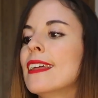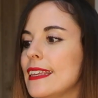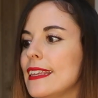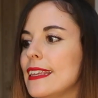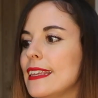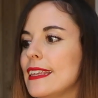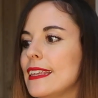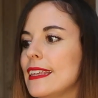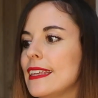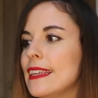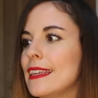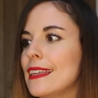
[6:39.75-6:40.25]

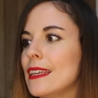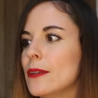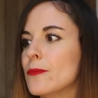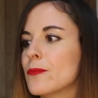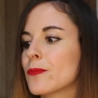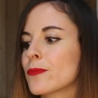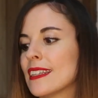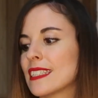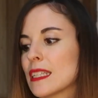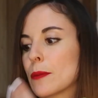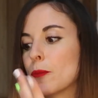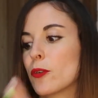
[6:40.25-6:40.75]

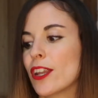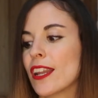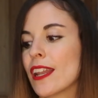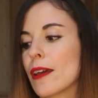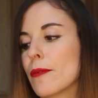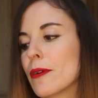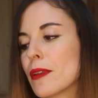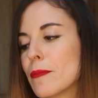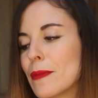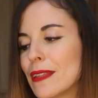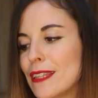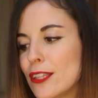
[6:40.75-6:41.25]
y se podrían
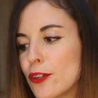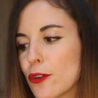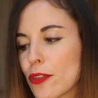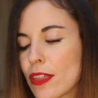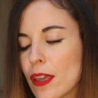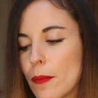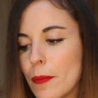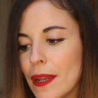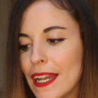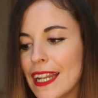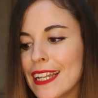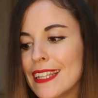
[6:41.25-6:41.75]
haber metido
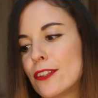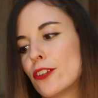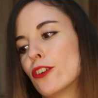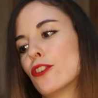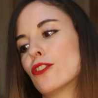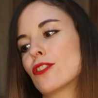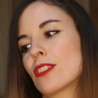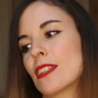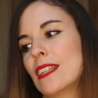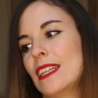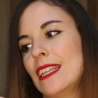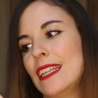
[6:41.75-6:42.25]
100
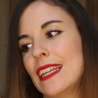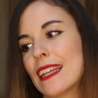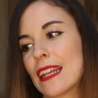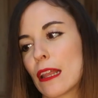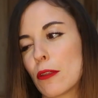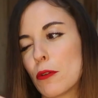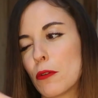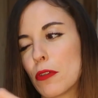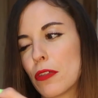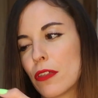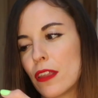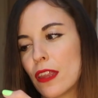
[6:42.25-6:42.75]
mililitros y
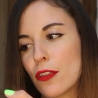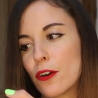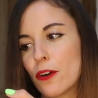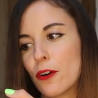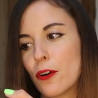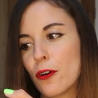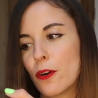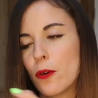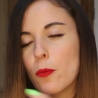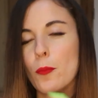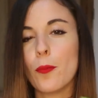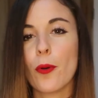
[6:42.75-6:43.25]

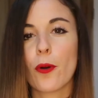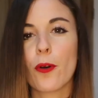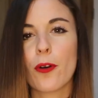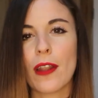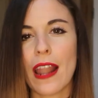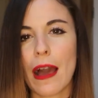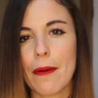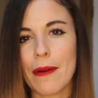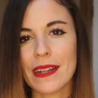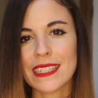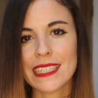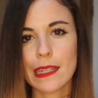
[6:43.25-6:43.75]
reducido un poco
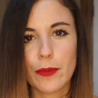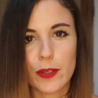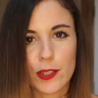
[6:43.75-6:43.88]
la base,